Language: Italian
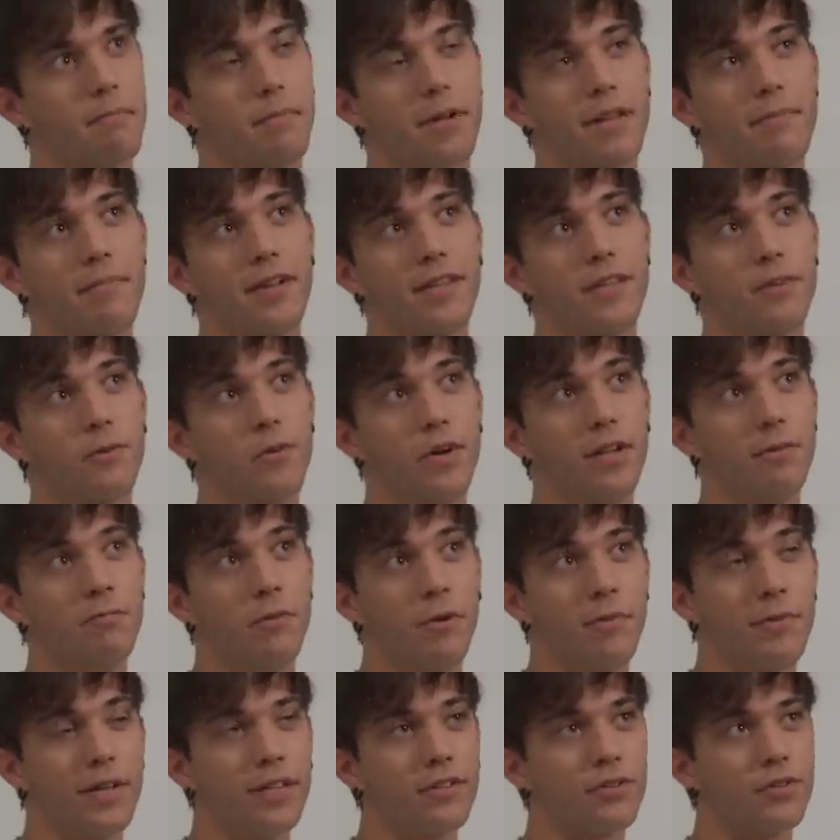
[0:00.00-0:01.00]
prima di quel
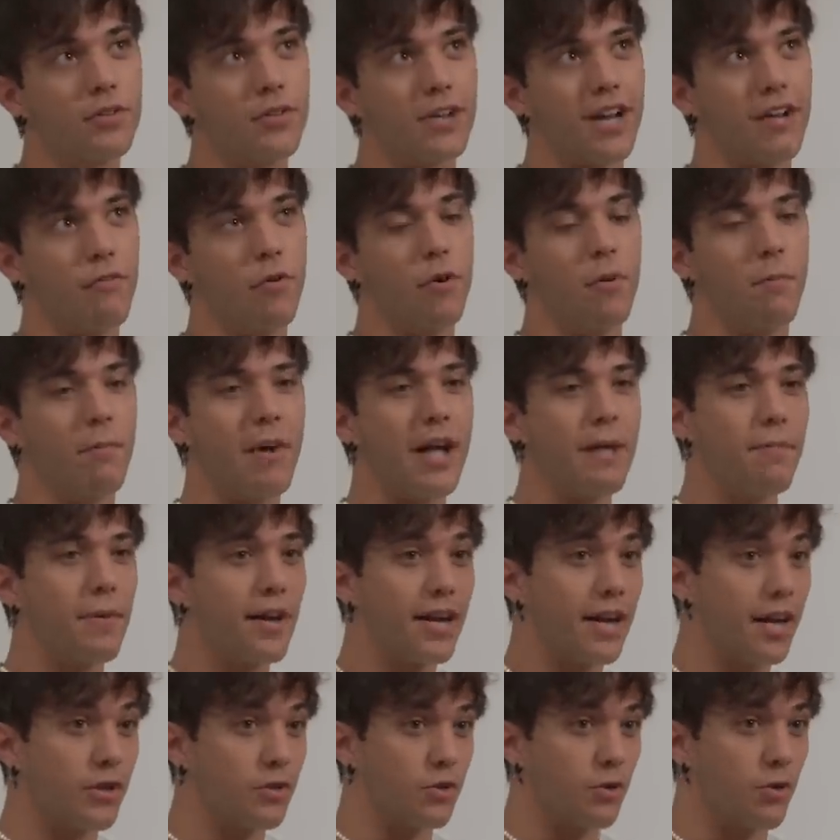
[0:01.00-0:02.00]
momento non ne avevo mai
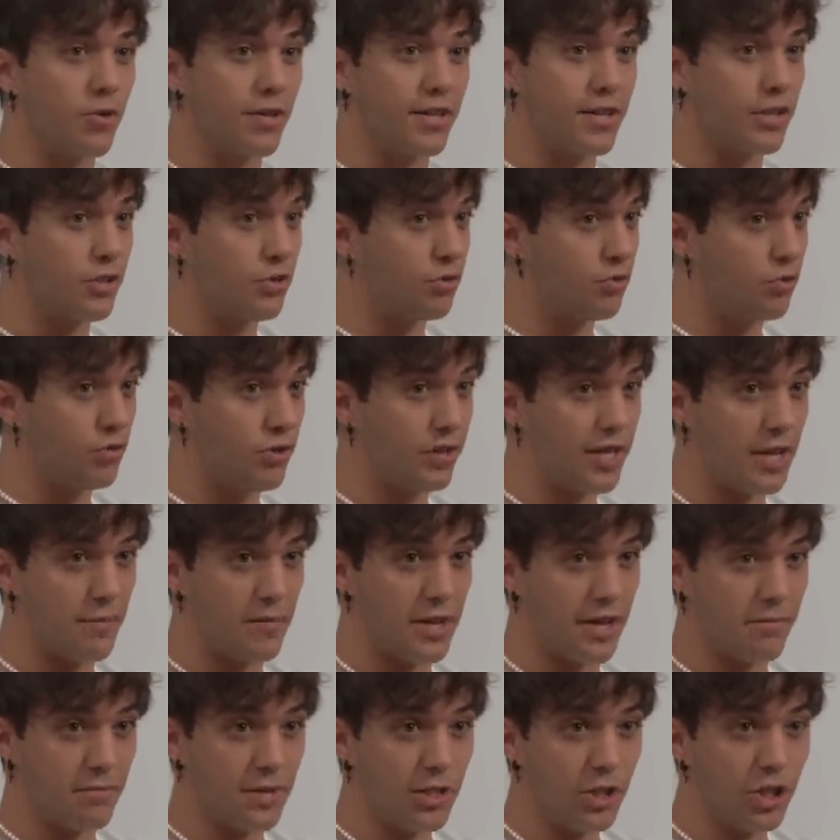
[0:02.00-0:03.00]
parlato con nessuno dei
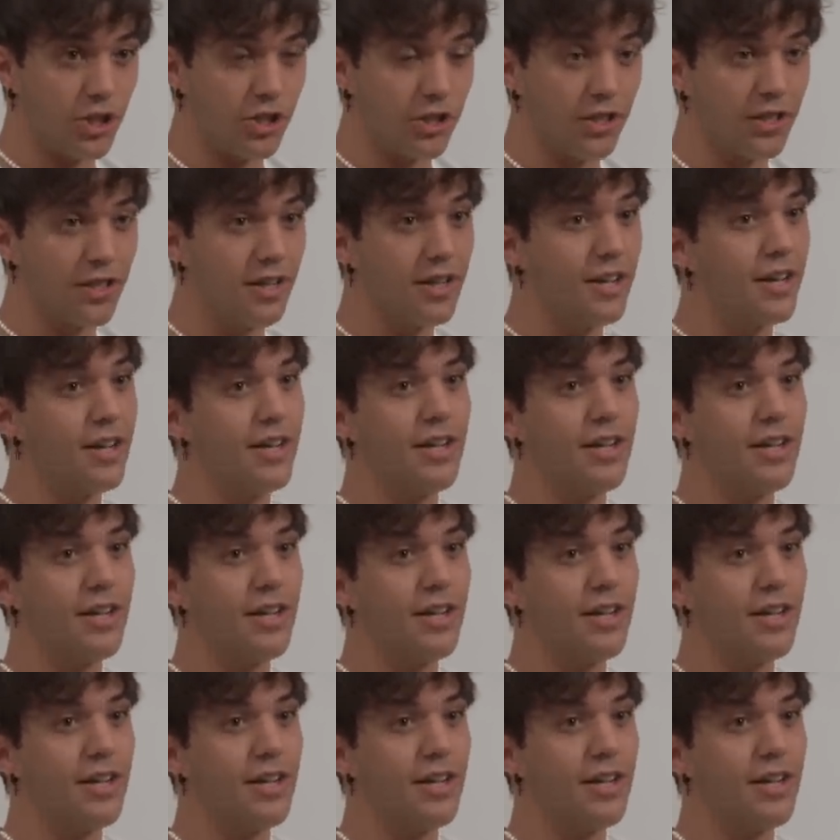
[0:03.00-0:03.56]
miei amici,